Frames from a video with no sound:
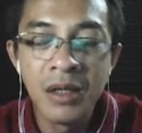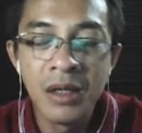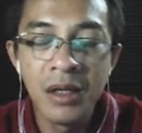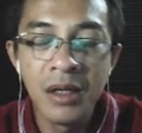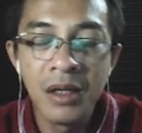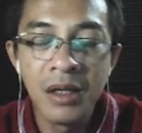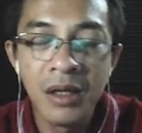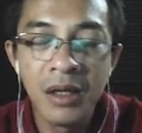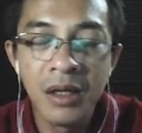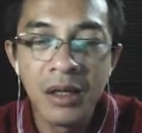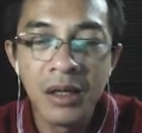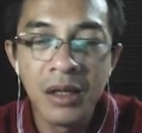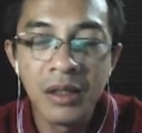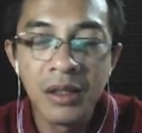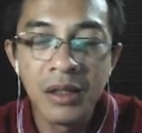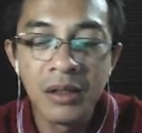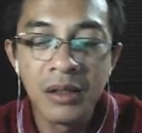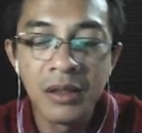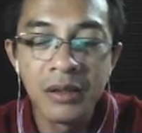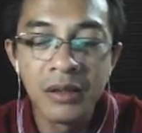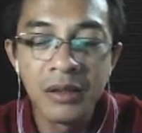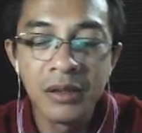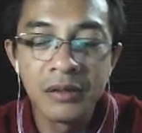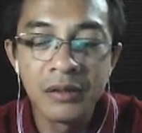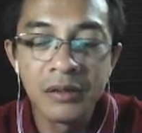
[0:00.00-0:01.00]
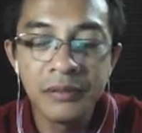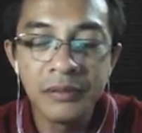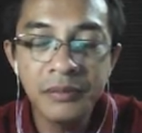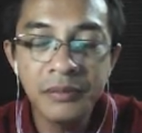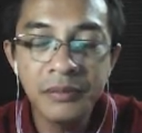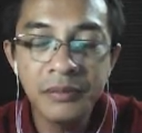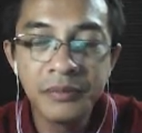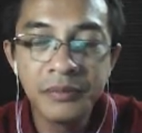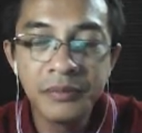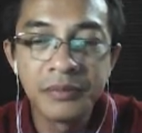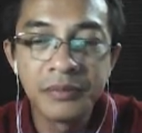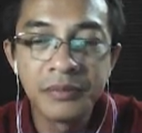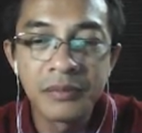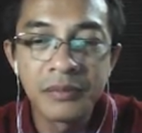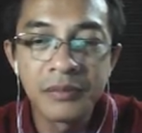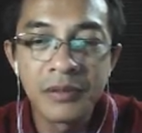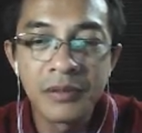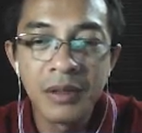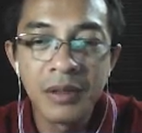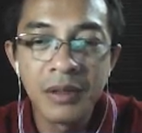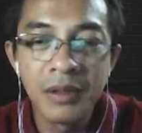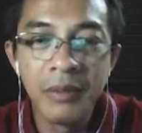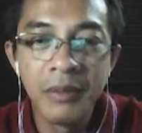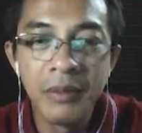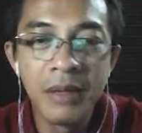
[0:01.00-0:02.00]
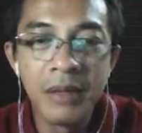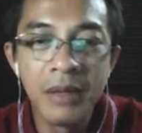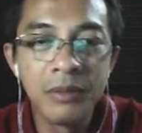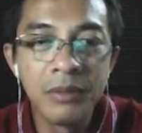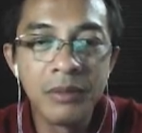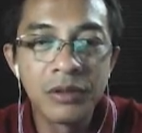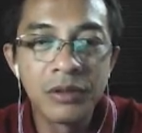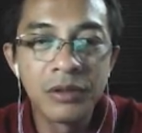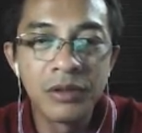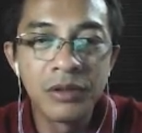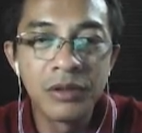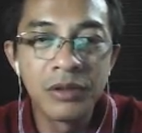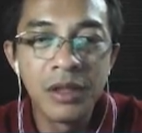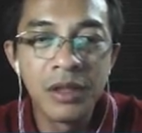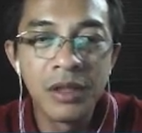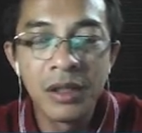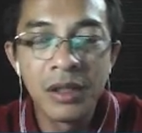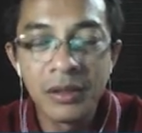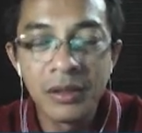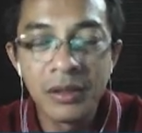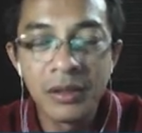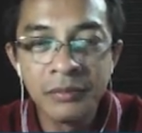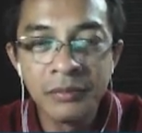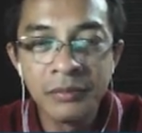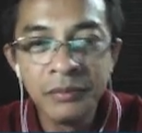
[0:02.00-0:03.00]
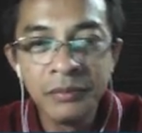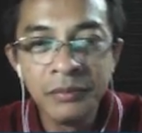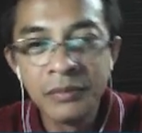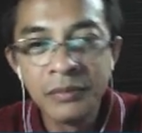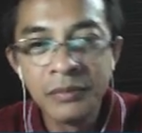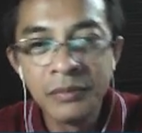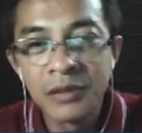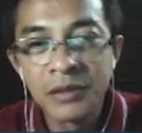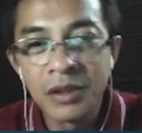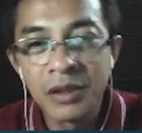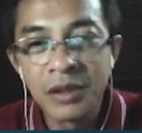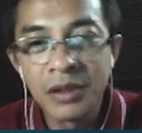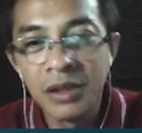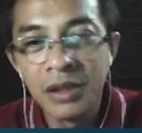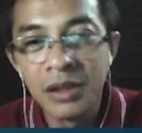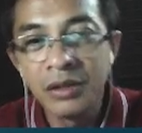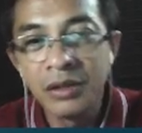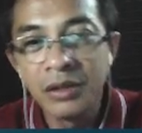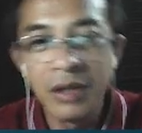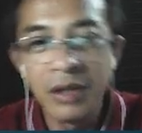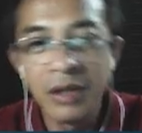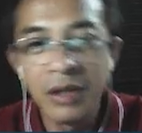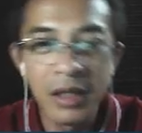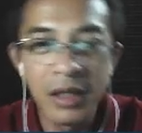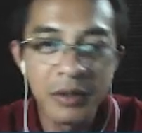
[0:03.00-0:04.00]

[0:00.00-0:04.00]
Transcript: uh, available to the creditor like